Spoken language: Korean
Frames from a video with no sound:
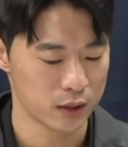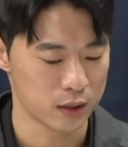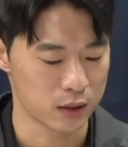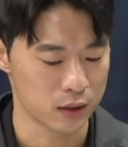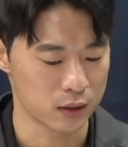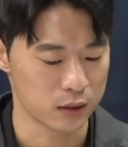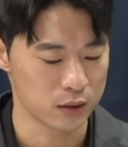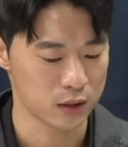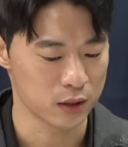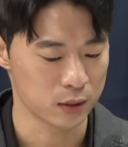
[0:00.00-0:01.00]
어,
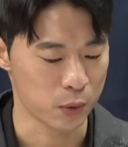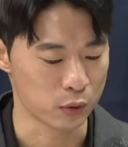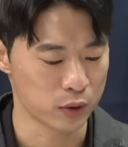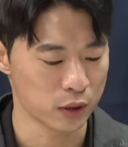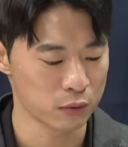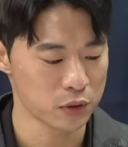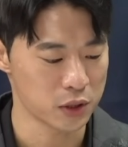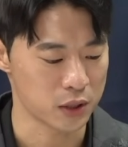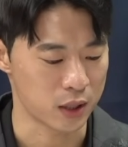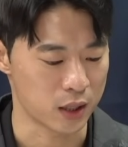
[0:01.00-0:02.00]
이 명태균
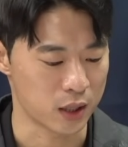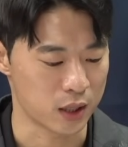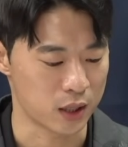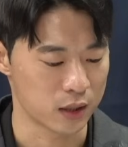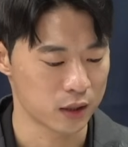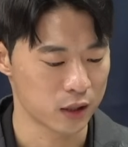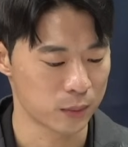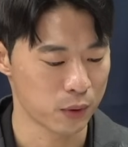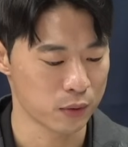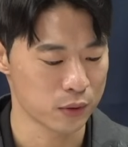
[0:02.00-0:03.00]
씨가
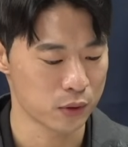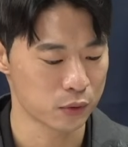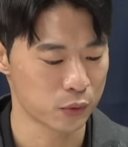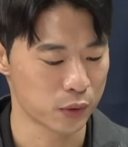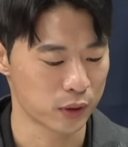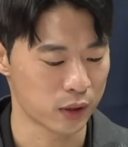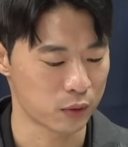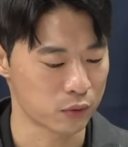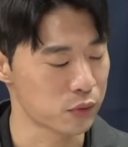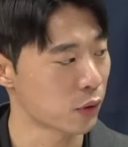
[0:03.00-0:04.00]
김영선
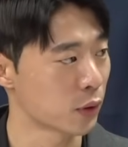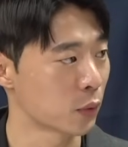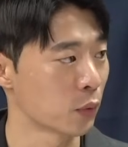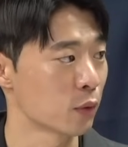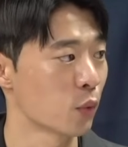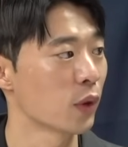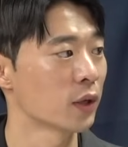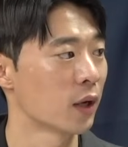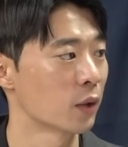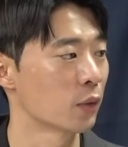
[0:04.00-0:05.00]
의원에게 윤석열 대통령을
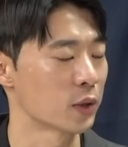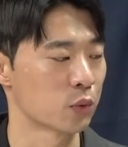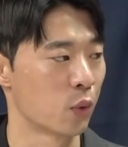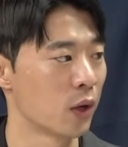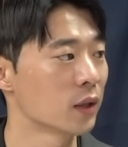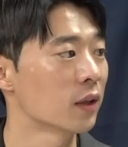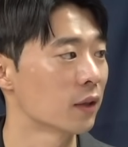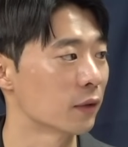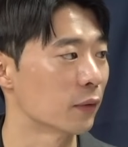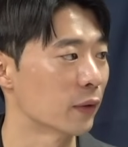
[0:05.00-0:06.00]
소개해달라고 계속
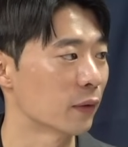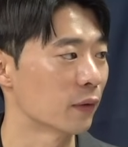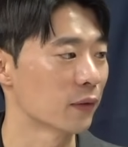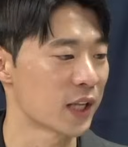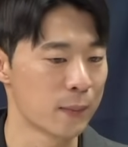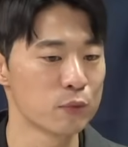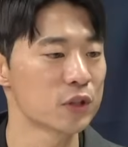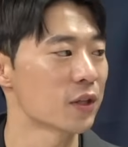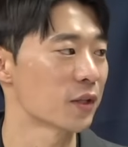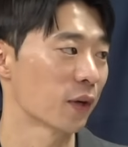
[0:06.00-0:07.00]
졸랐다라는 거예요. 음.
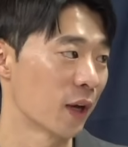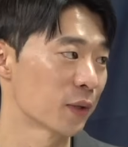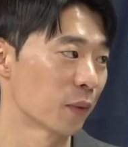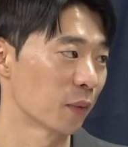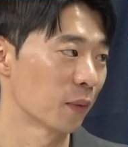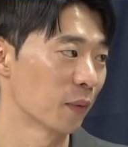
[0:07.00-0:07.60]
사무실에서 계속.